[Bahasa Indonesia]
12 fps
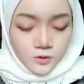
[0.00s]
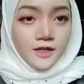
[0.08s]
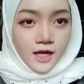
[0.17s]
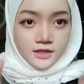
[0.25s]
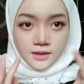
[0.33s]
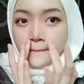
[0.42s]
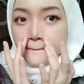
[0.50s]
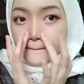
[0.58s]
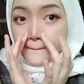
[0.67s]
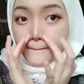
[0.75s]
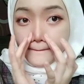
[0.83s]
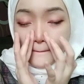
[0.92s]
Kalau kalian
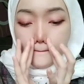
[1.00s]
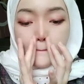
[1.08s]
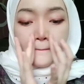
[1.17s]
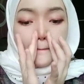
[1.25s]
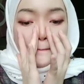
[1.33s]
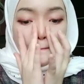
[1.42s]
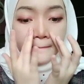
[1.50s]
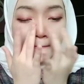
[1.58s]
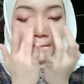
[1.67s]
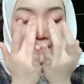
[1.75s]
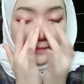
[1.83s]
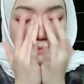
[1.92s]
lihat itu
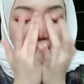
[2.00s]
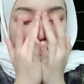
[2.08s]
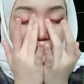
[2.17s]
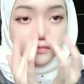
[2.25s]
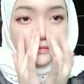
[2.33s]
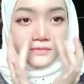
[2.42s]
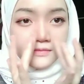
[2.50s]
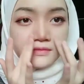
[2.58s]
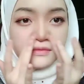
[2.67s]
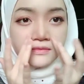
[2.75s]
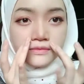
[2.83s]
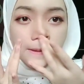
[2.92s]
setelah dikontor
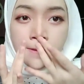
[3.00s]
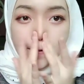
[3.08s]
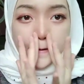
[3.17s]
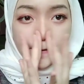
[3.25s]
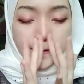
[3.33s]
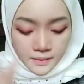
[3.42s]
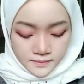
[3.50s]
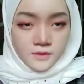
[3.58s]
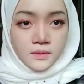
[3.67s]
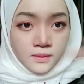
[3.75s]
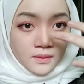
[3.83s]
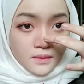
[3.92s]
tulang hidung
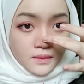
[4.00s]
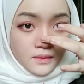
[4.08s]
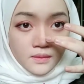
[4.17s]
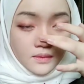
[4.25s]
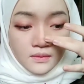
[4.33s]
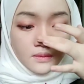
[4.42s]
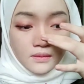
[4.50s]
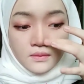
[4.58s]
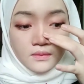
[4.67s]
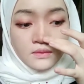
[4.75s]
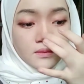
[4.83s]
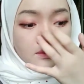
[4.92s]
aku itu jadi nampak.